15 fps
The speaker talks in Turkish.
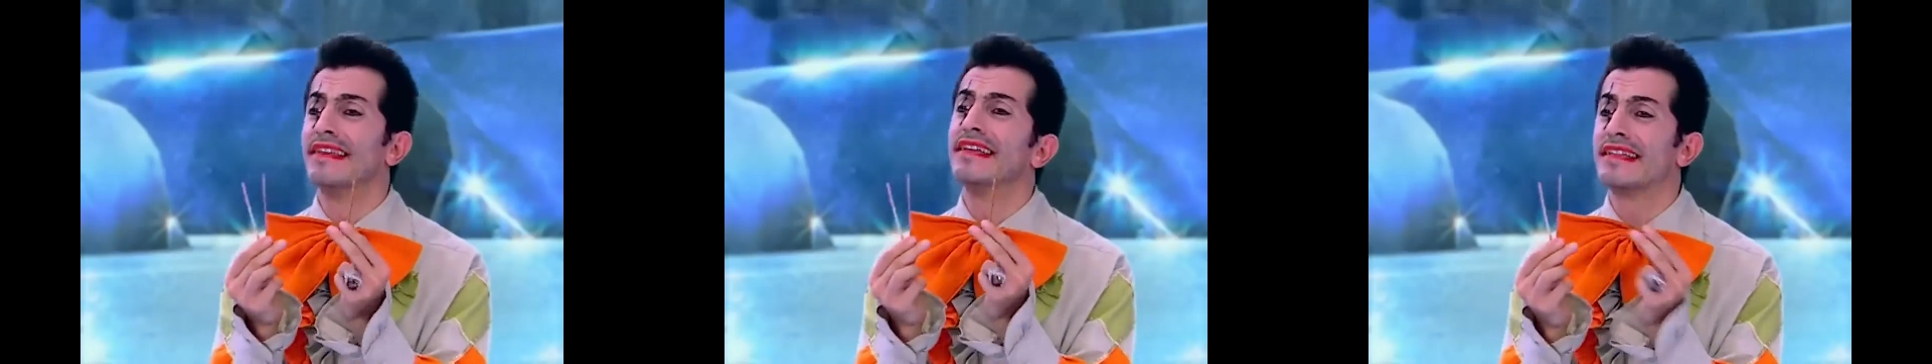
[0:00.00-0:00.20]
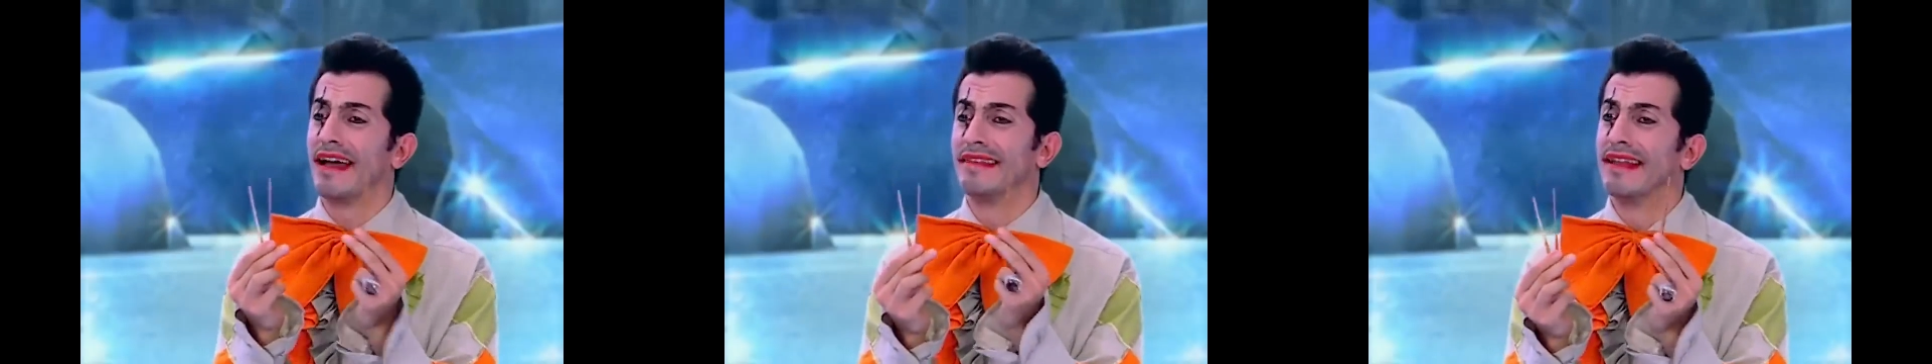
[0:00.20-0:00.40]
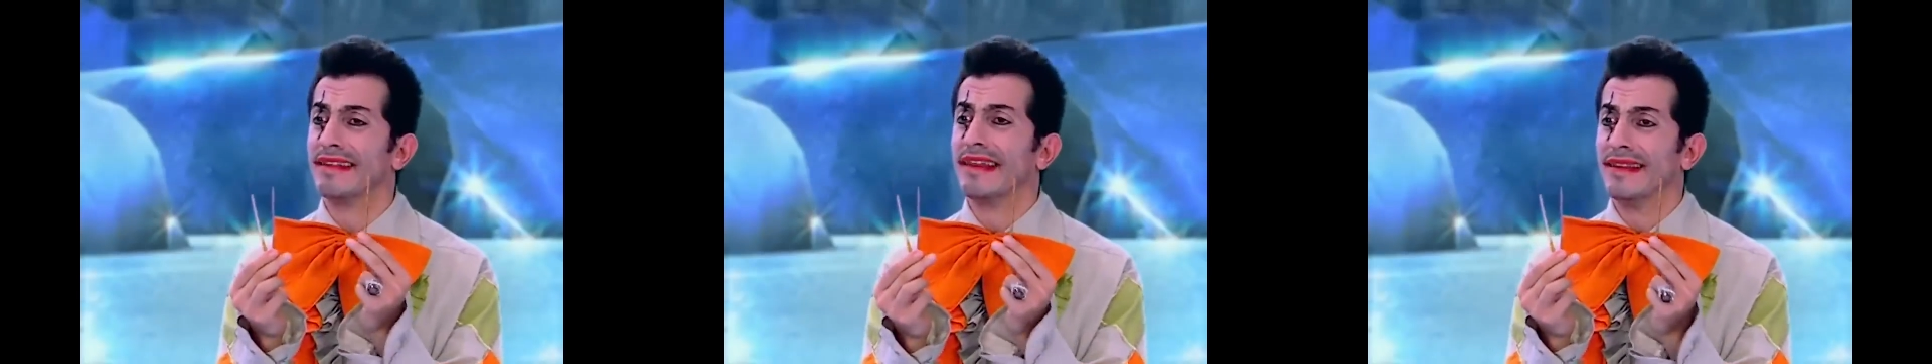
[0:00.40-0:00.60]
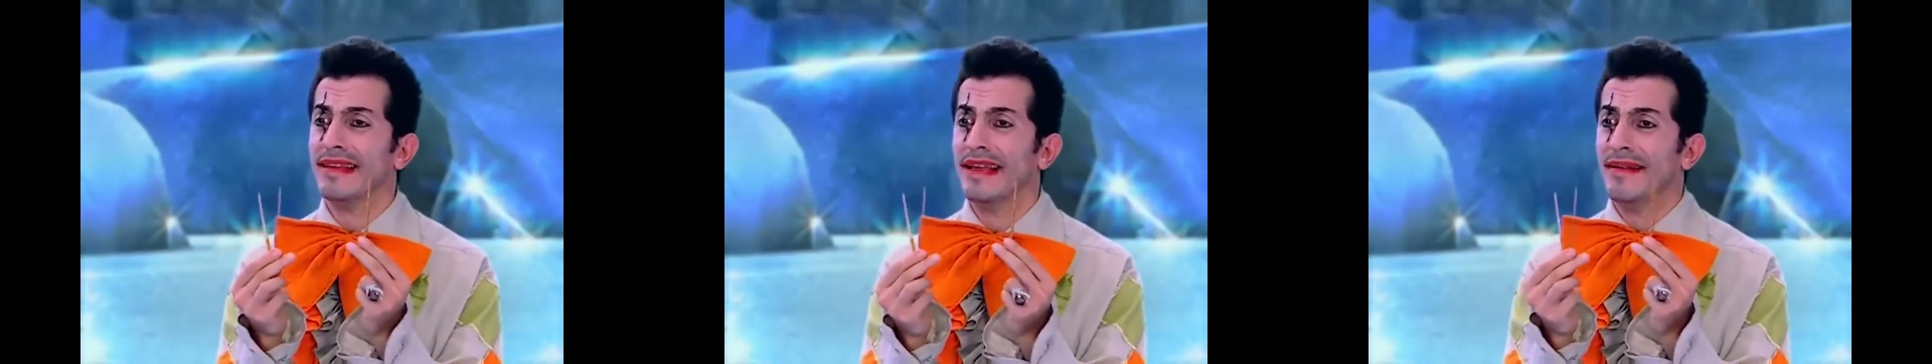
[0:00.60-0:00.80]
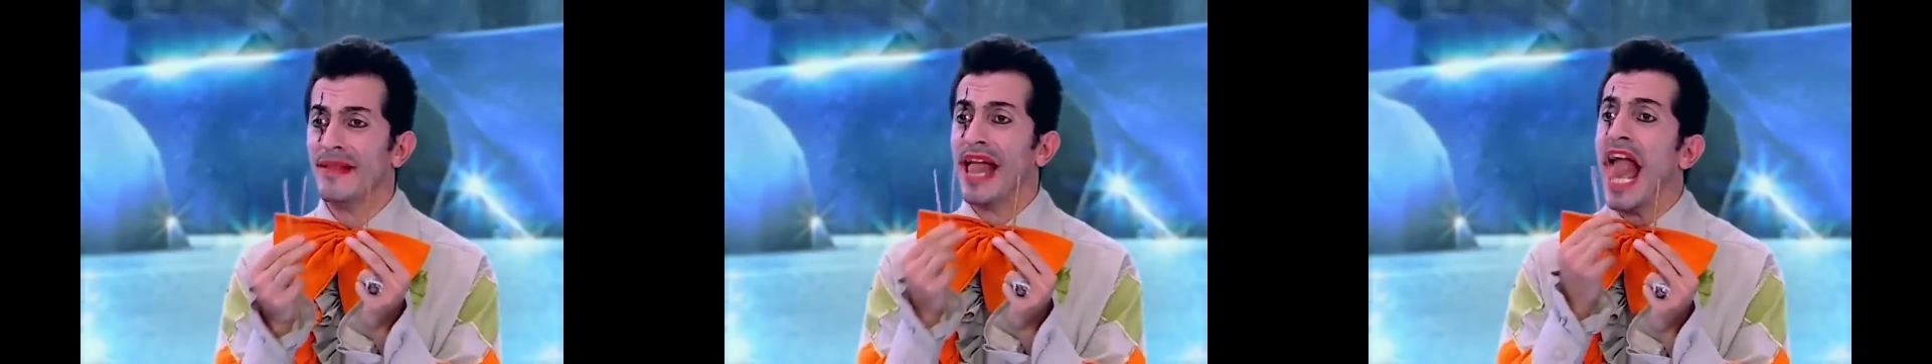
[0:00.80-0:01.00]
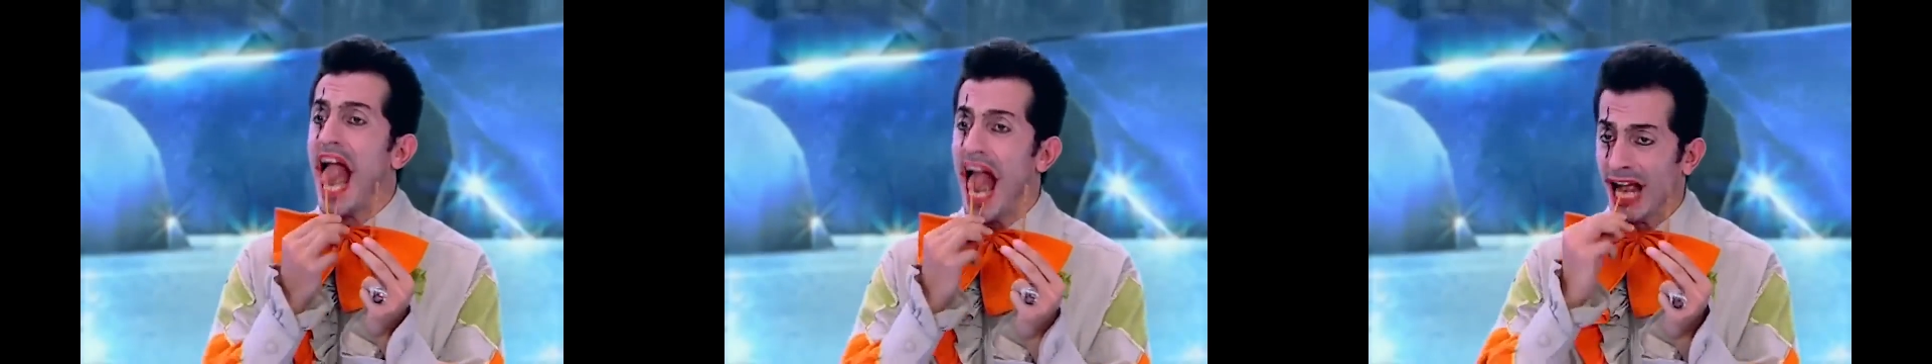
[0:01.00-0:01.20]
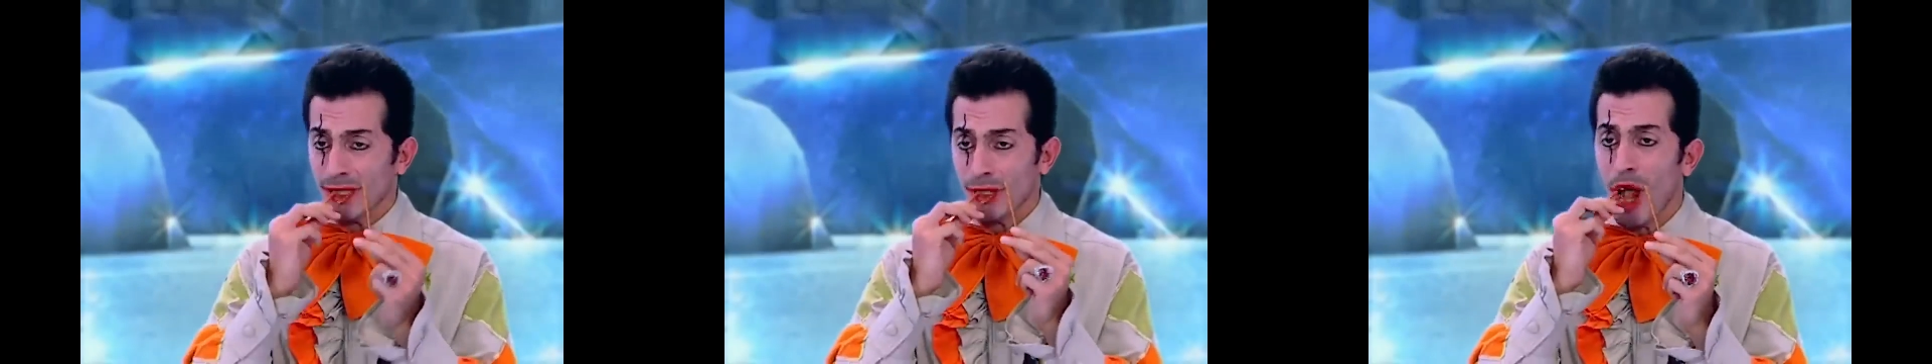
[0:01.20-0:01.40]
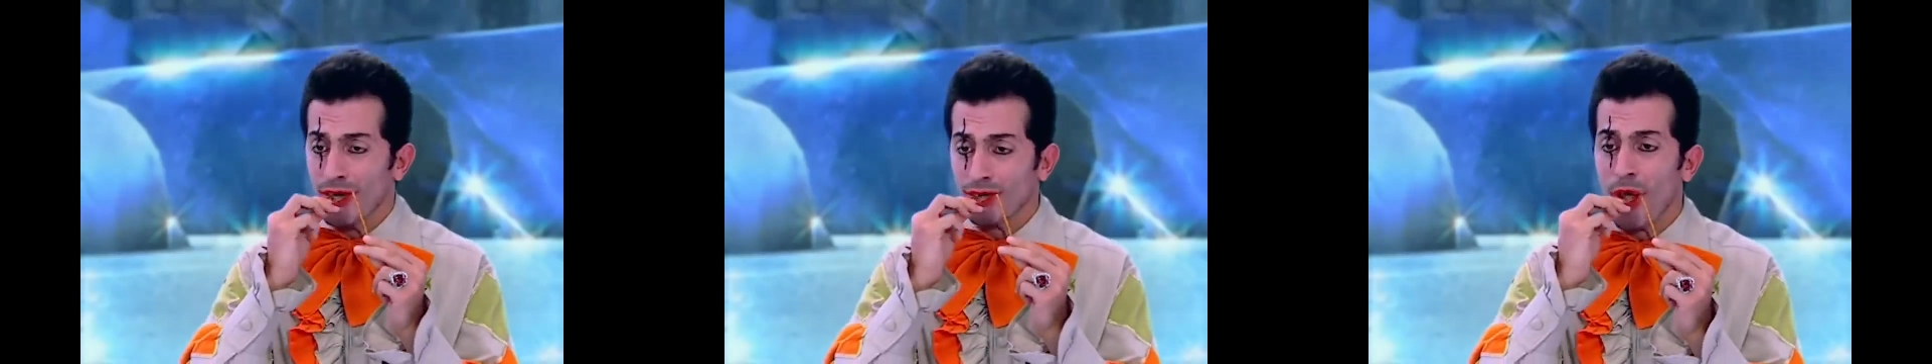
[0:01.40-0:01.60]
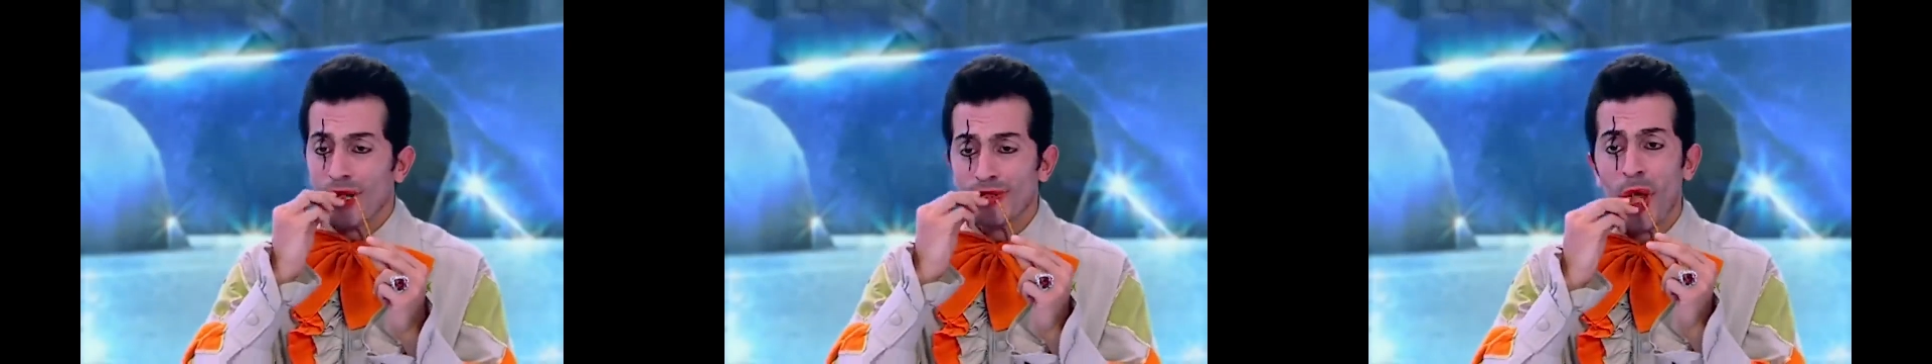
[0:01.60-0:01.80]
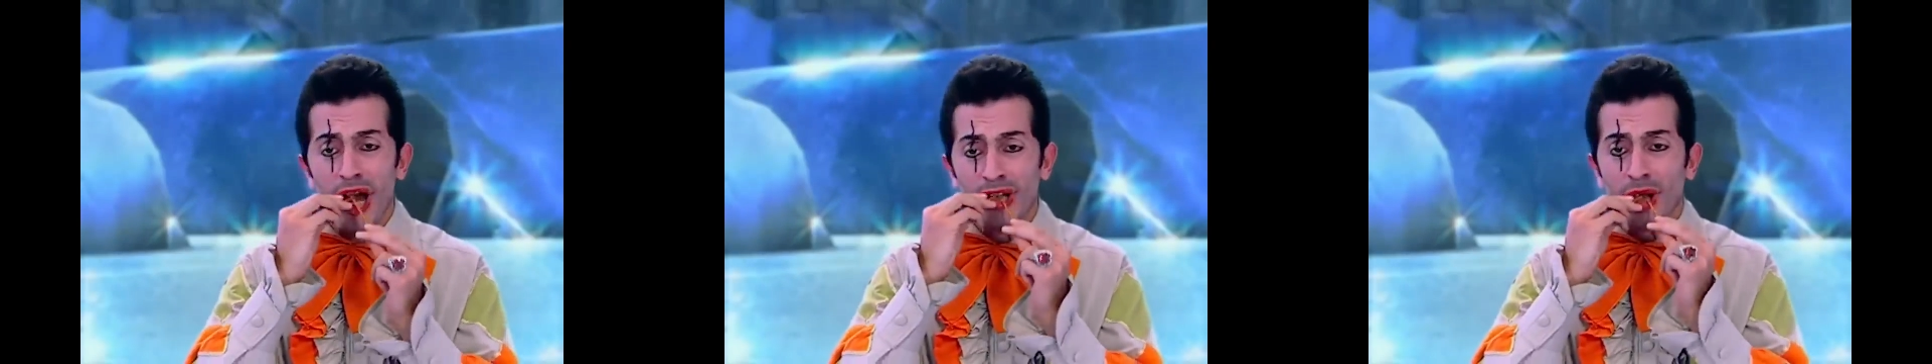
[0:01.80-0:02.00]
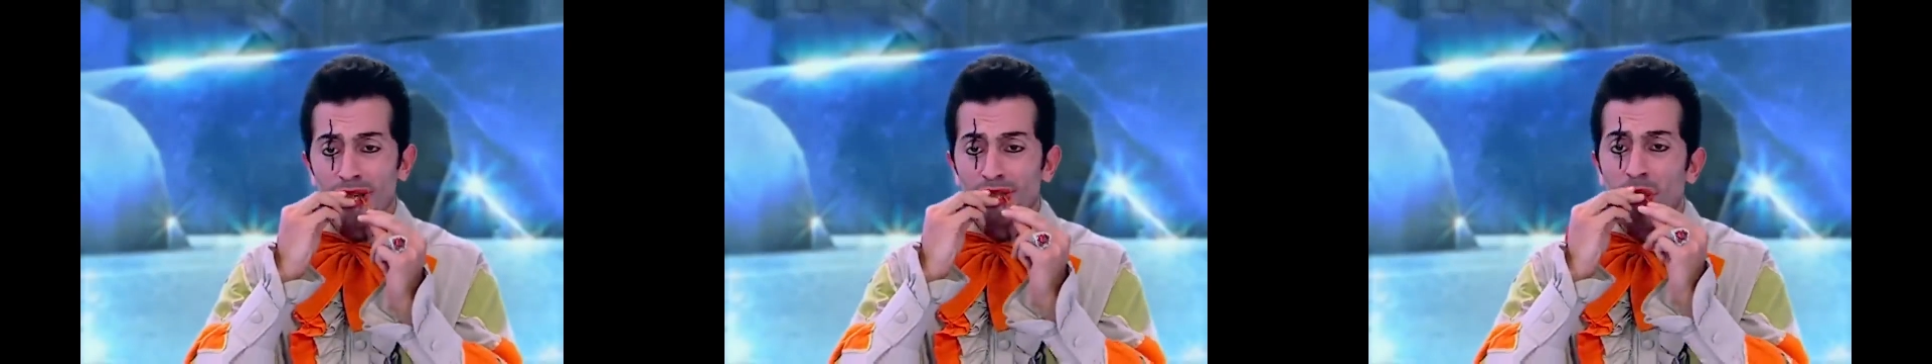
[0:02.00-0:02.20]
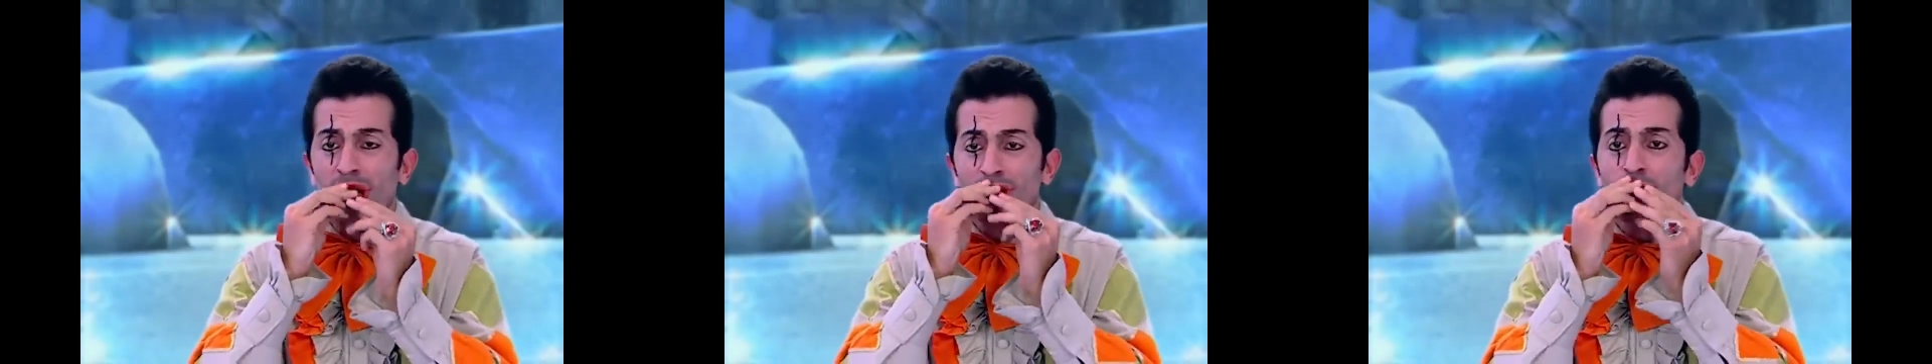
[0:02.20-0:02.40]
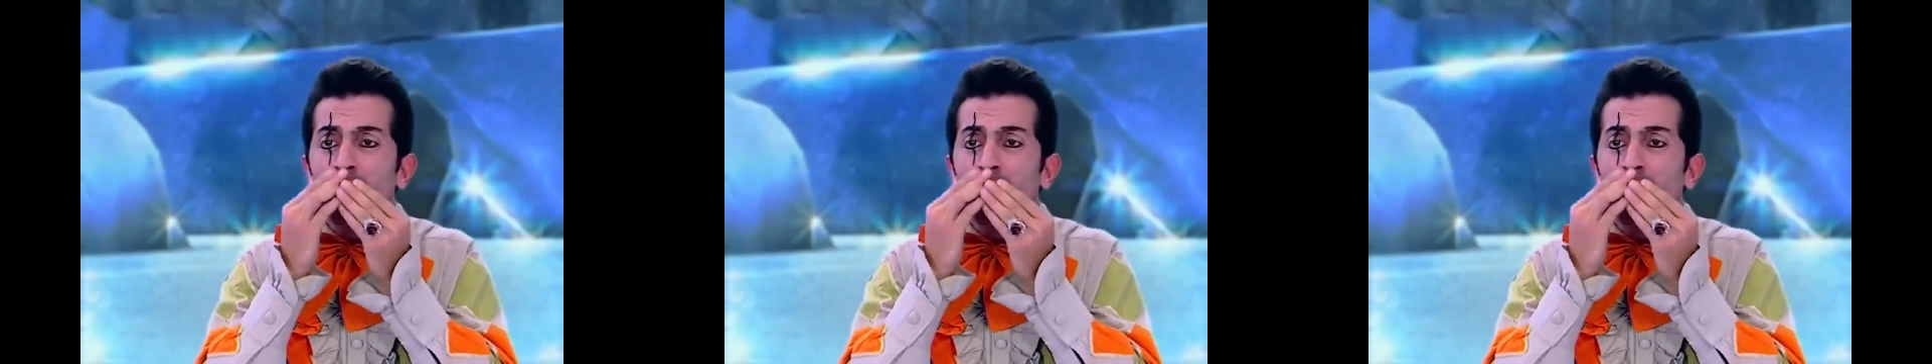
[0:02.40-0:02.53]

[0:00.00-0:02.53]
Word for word: Yanlış anladın. Şimdi seni